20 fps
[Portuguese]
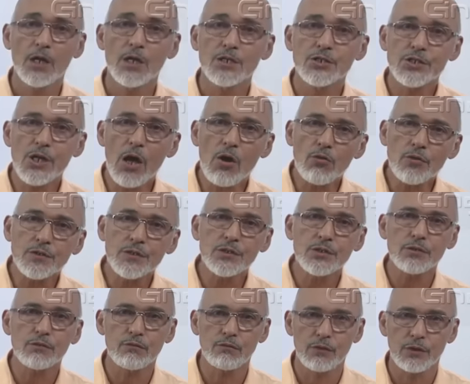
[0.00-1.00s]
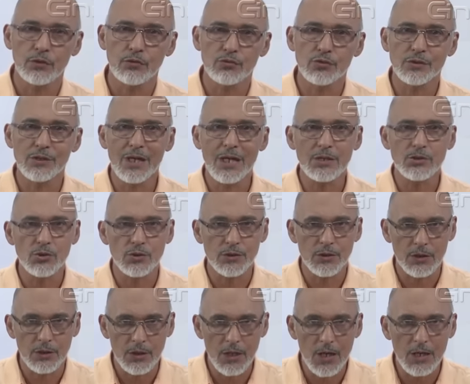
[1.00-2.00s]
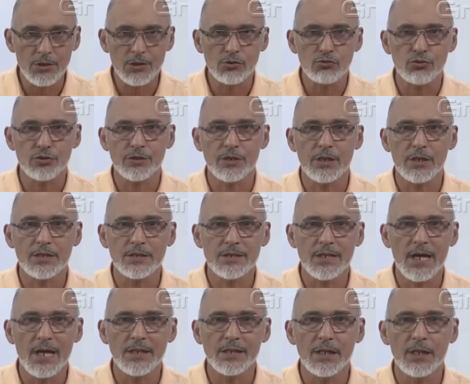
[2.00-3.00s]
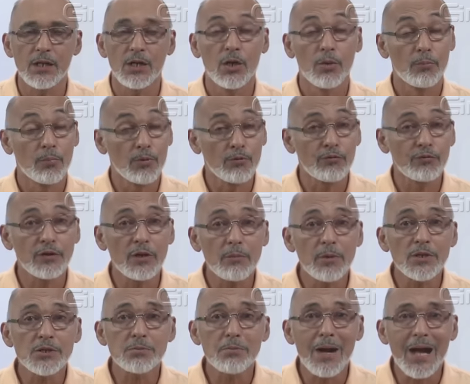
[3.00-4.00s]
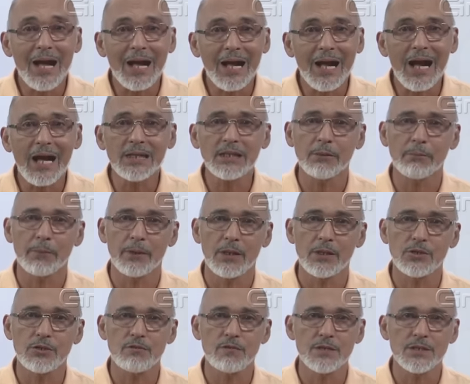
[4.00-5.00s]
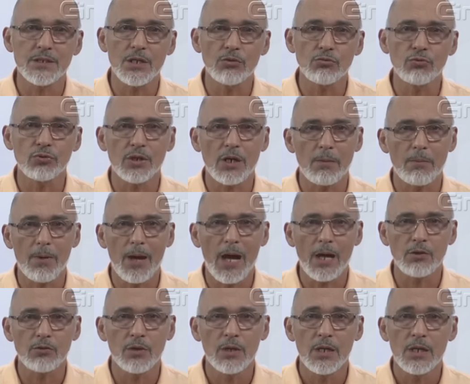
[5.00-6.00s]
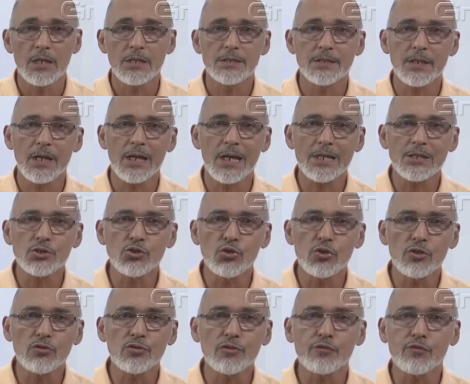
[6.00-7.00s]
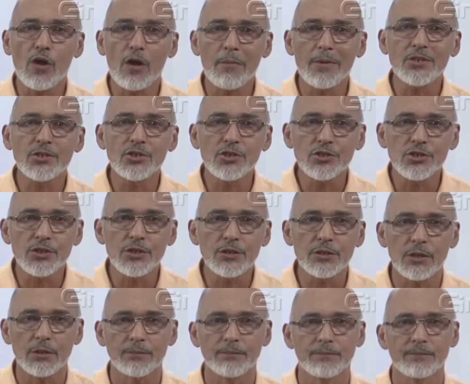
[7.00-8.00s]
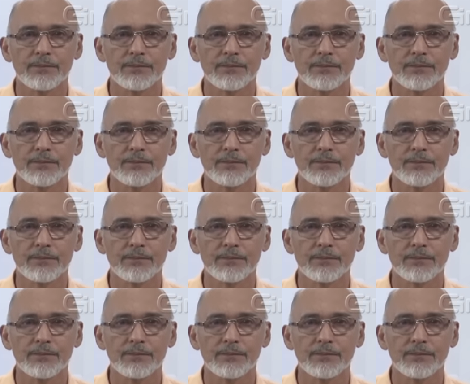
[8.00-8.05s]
Já os indivíduos na sociedade industrializada, profundamente marcada pela divisão do trabalho, se relacionam de forma distinta.